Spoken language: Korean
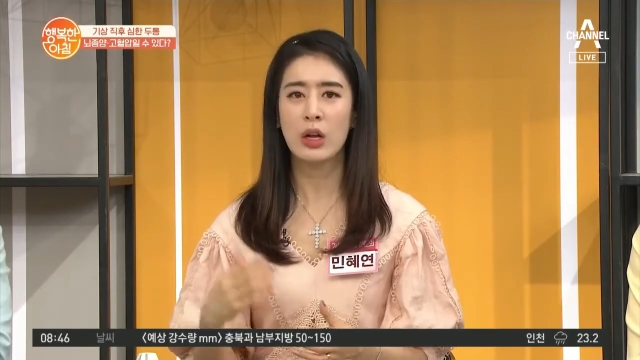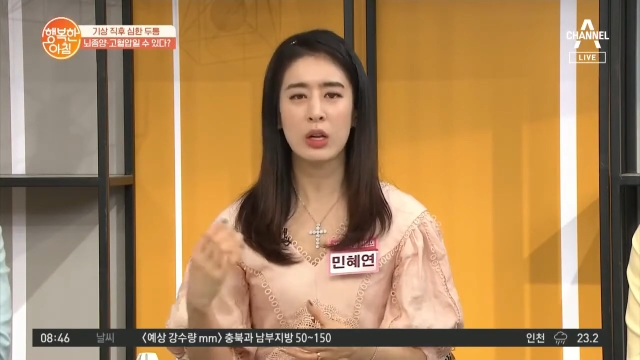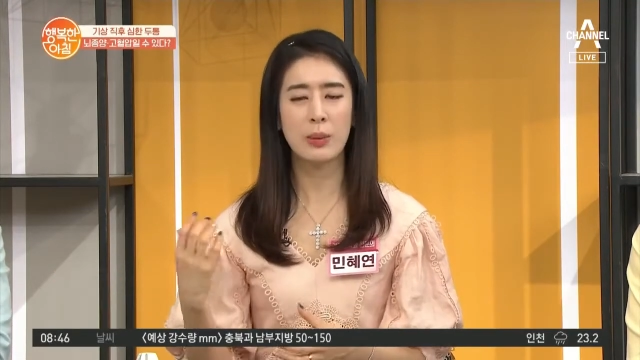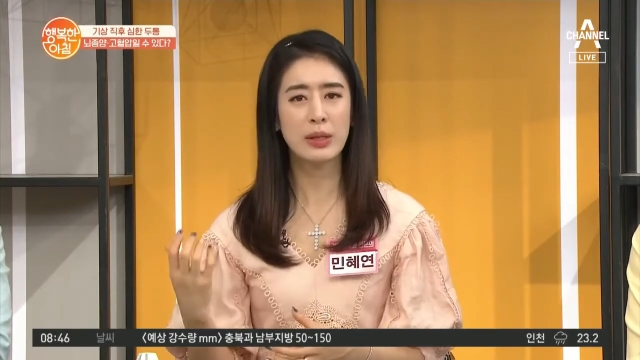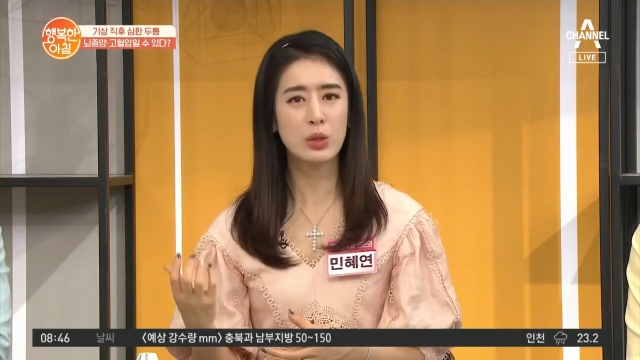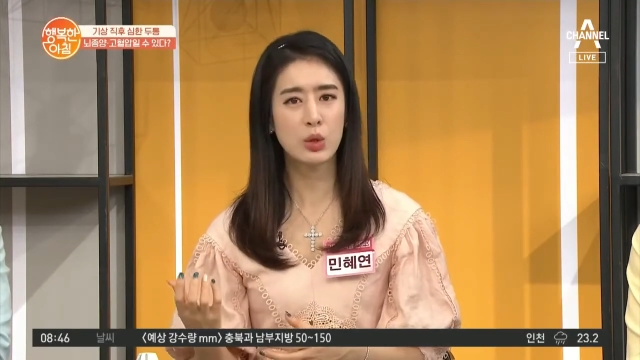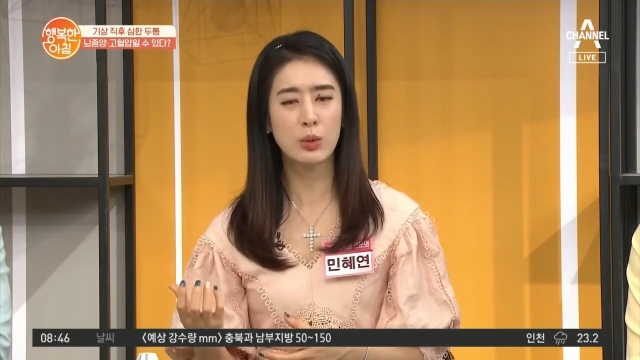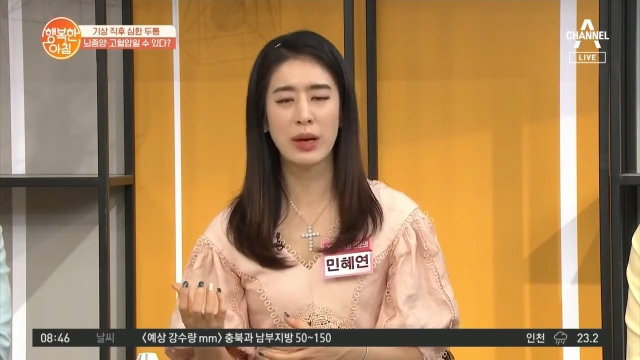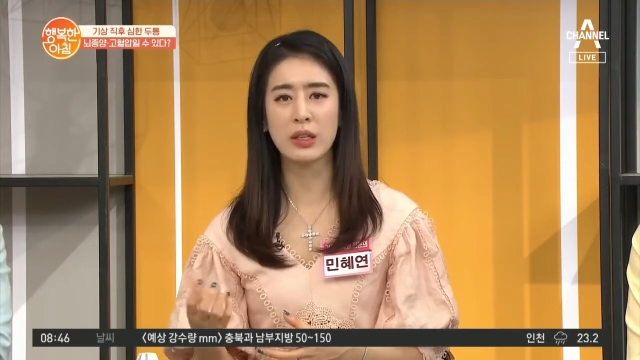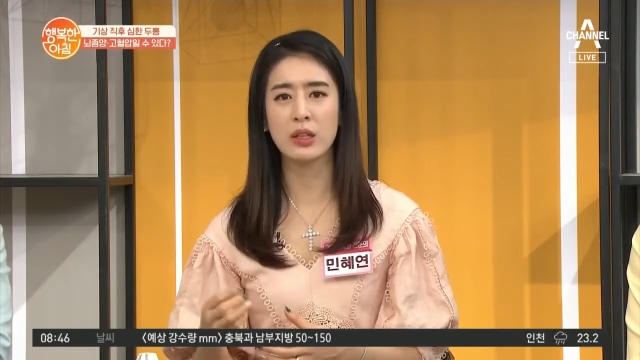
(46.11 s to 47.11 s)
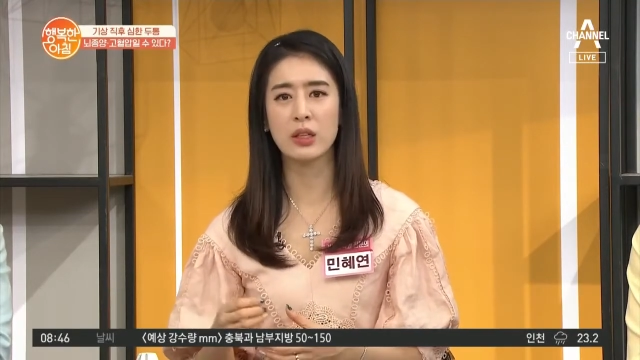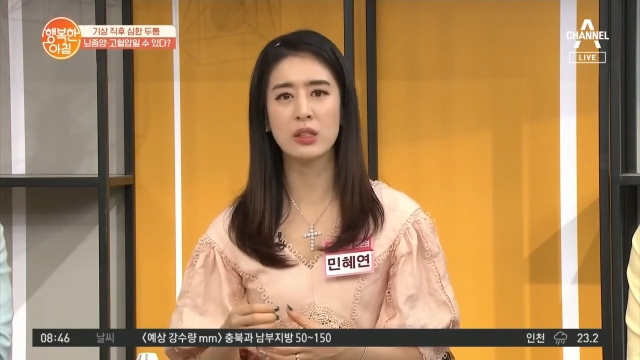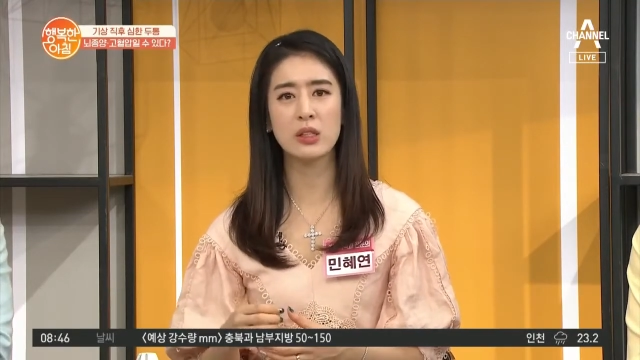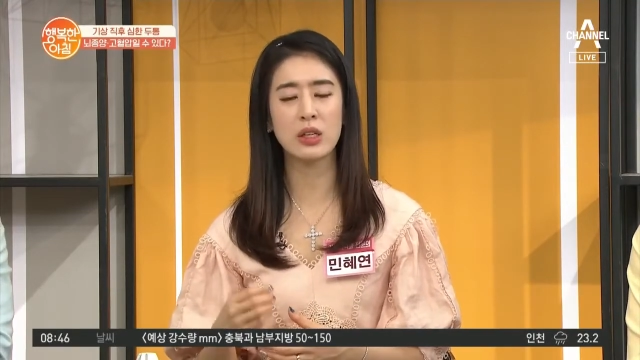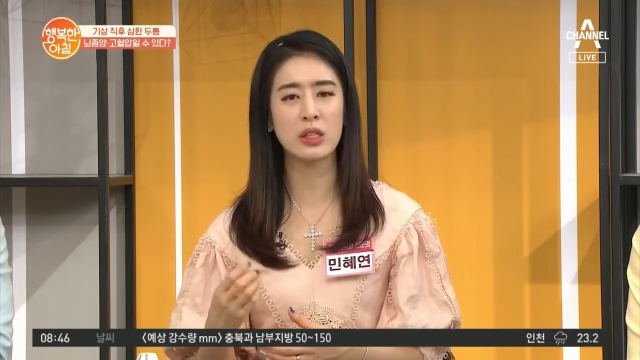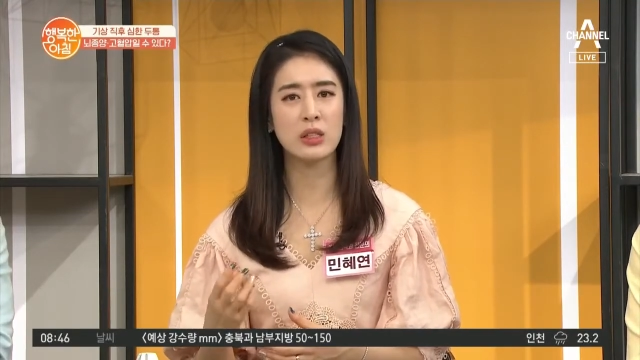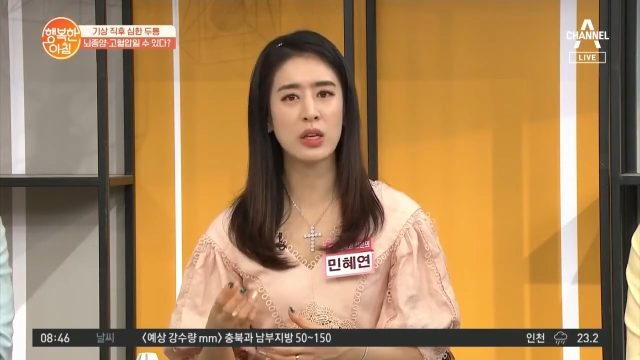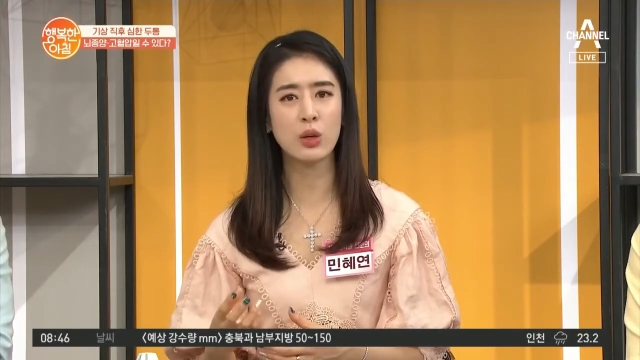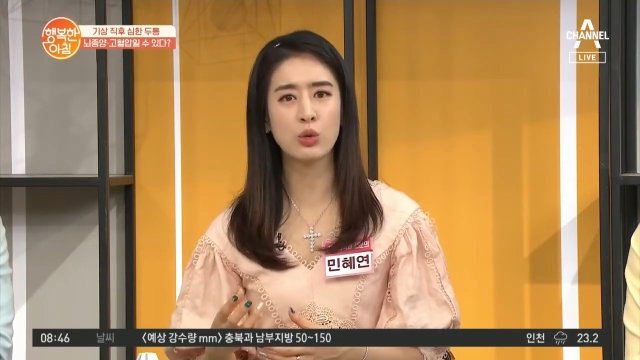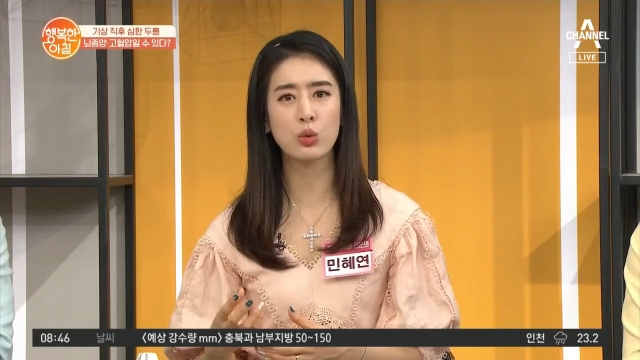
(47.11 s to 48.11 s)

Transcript: 일반적으로 많이 느끼시는 긴장형